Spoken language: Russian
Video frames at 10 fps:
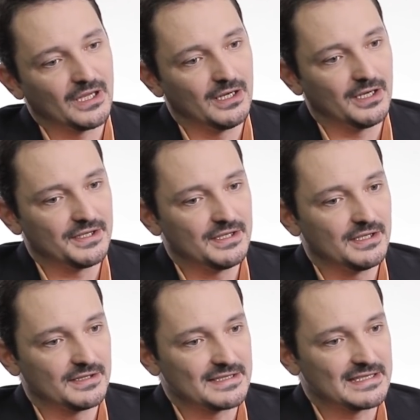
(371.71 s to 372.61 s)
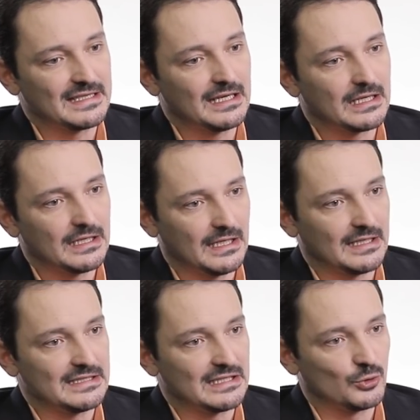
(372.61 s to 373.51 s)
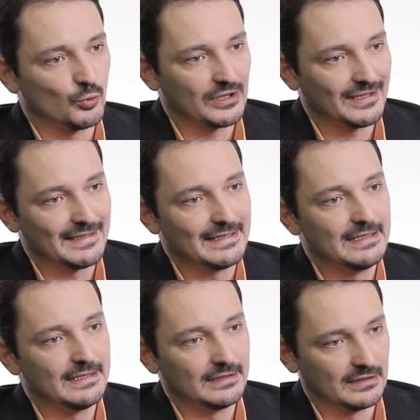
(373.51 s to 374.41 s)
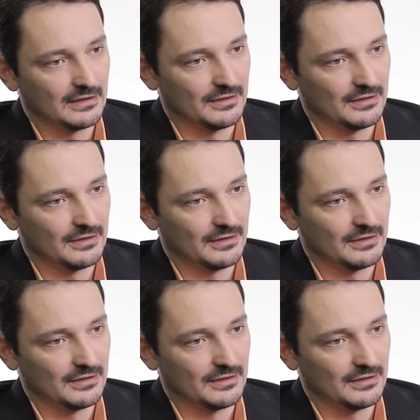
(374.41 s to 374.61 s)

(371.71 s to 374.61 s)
а, и старой архитектурной элиты,